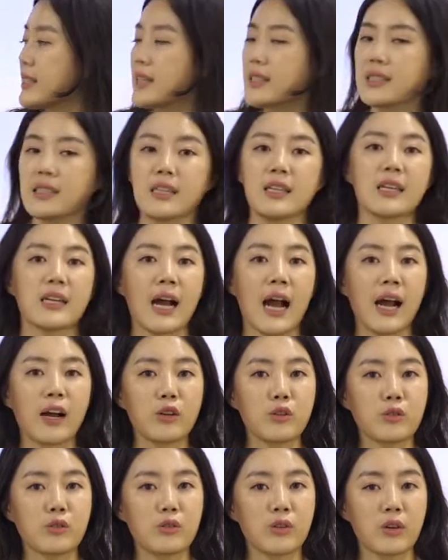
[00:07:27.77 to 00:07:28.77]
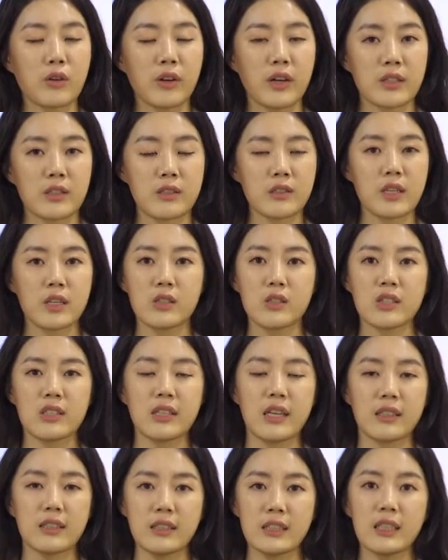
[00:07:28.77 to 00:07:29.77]
사실 이 강 유역에서
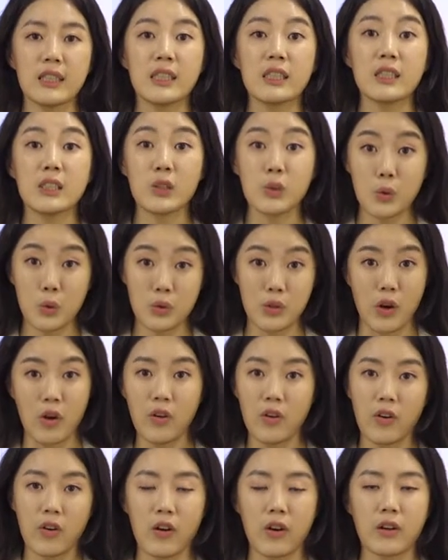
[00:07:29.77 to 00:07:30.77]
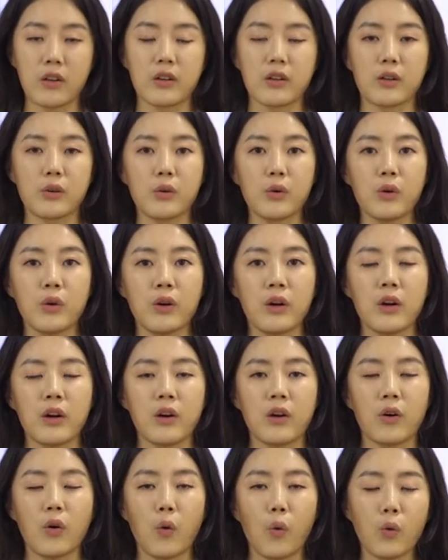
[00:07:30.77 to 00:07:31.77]
채취되는 흑요석 그리고
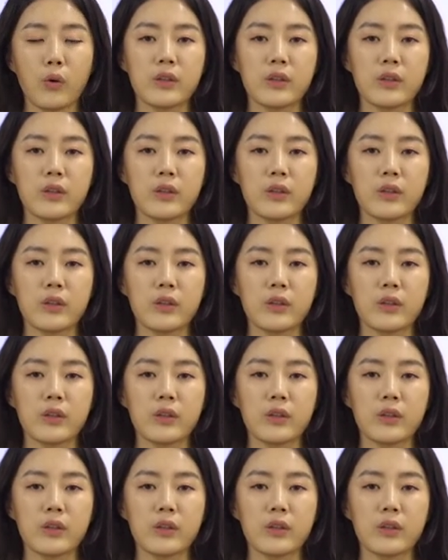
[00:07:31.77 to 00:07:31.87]
어,